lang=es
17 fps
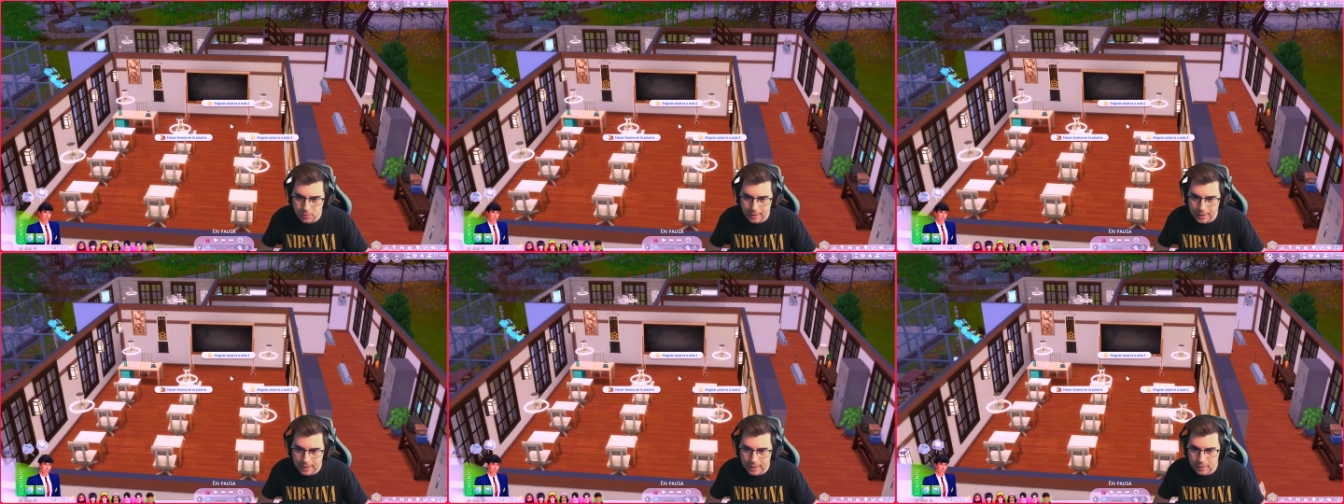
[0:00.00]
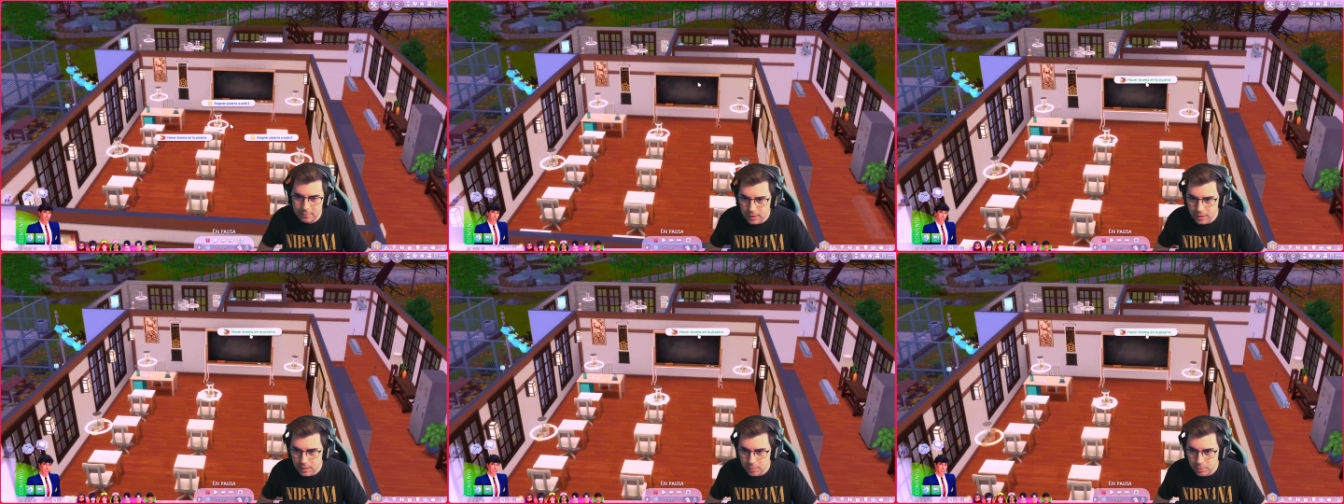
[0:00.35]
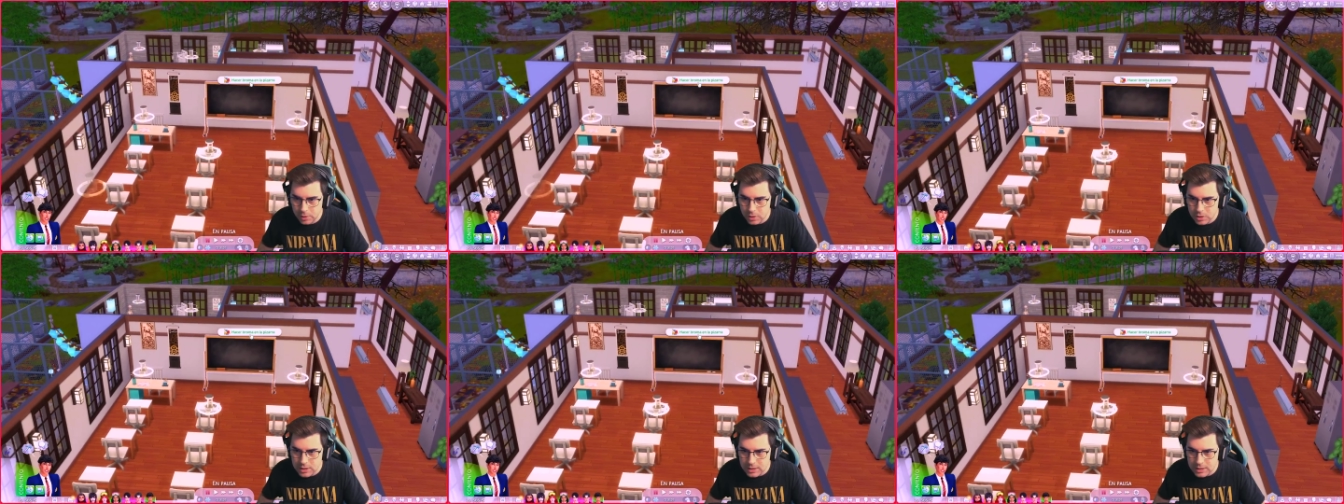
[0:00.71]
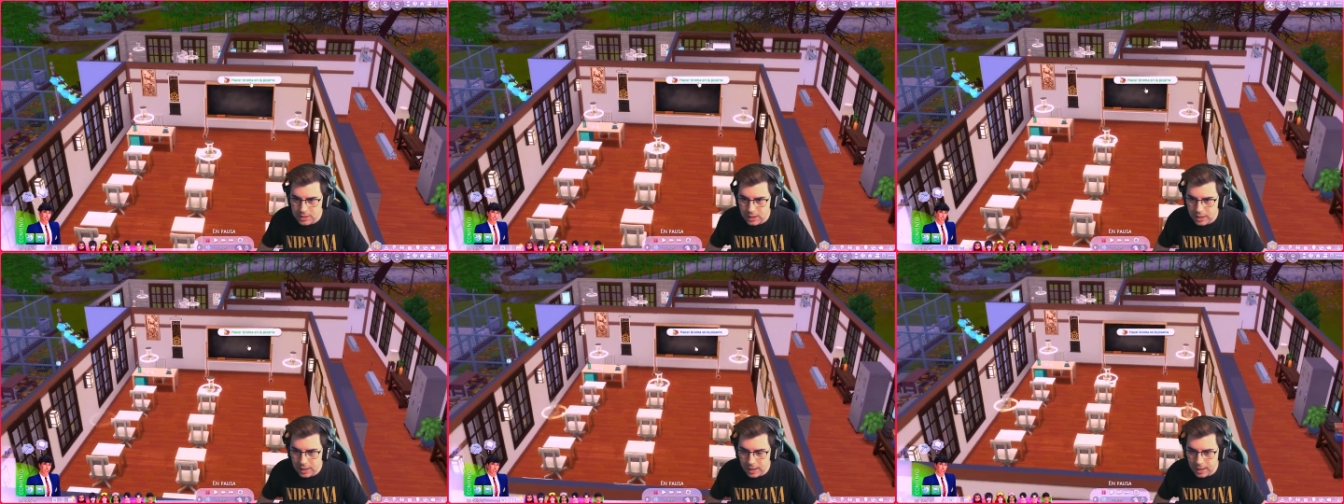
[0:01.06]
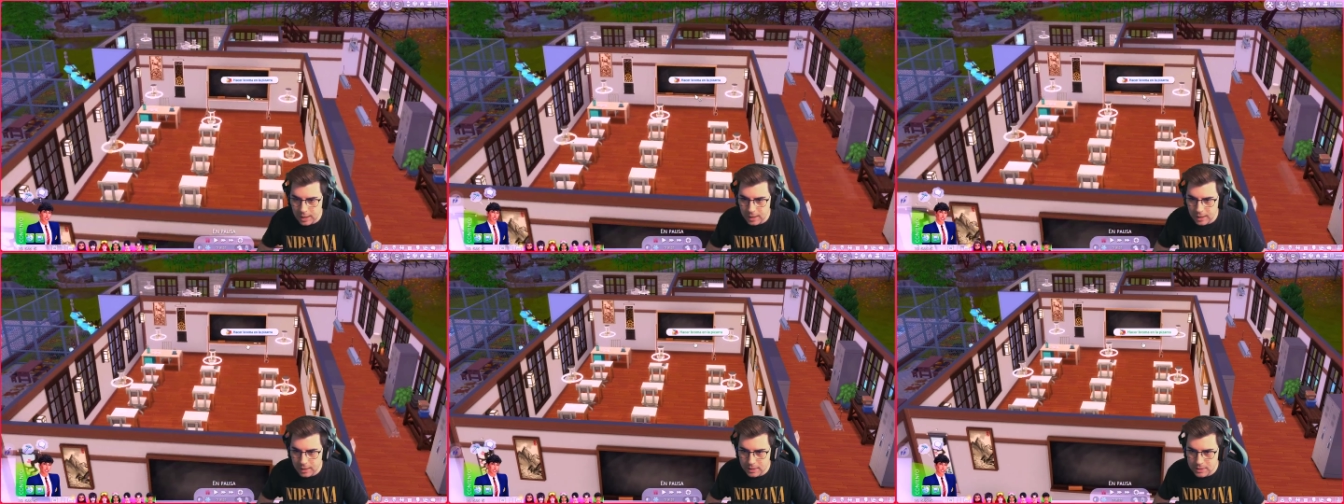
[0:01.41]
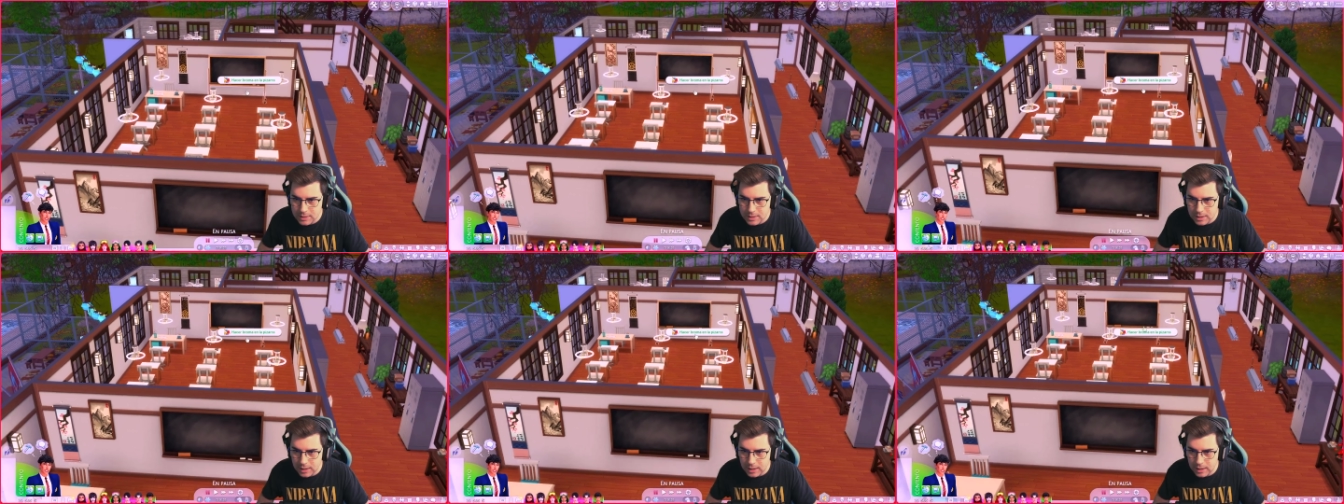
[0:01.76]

¿vale? Bueno, estas las,